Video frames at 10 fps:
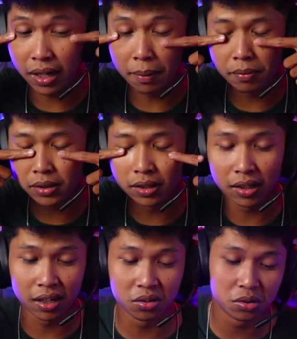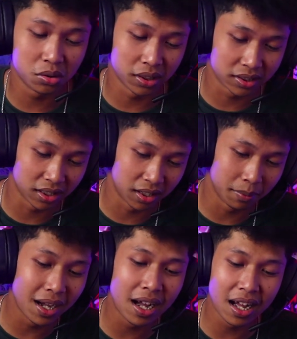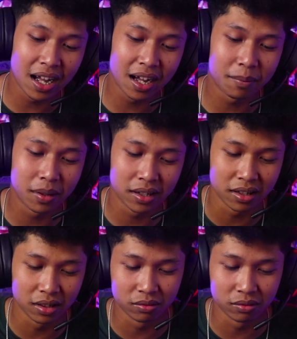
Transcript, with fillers: makeup di sini aduh astaga bang bang ya